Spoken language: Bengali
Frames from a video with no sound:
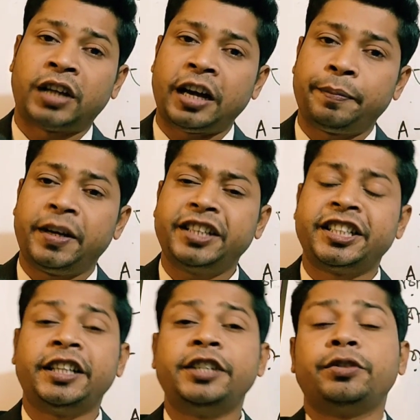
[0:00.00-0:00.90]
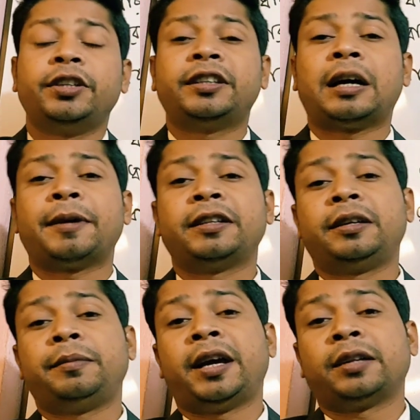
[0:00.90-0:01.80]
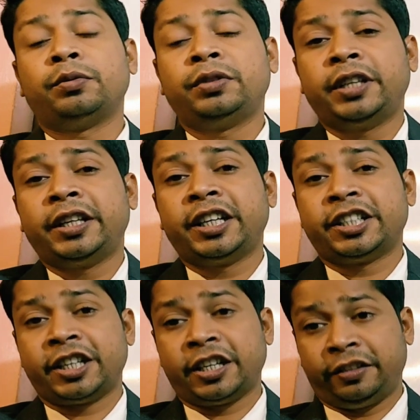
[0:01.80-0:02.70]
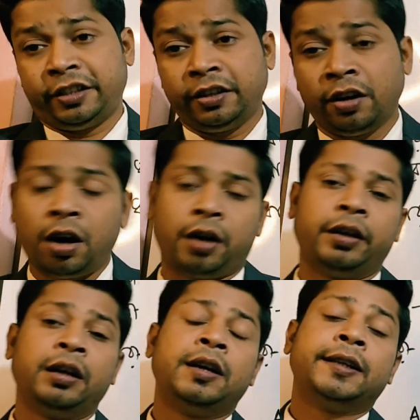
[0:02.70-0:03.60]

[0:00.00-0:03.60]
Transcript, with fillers: থাকবে সেদিন যদি তামাদি মেয়াদ উত্তীর্ণের শেষ দিন হয়